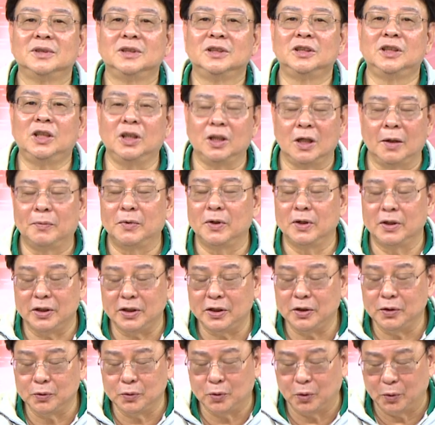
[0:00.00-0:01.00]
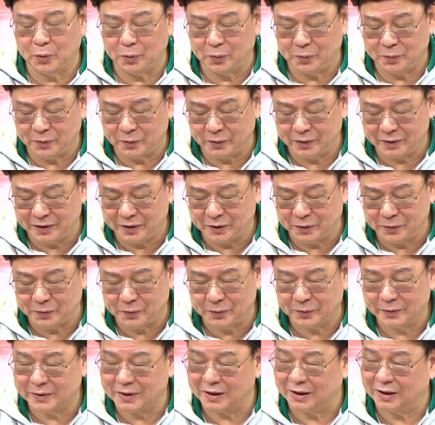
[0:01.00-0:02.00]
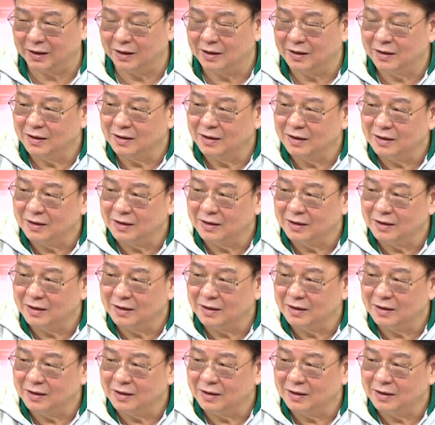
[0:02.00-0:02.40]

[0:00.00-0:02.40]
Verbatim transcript: 一，要不一五一五这个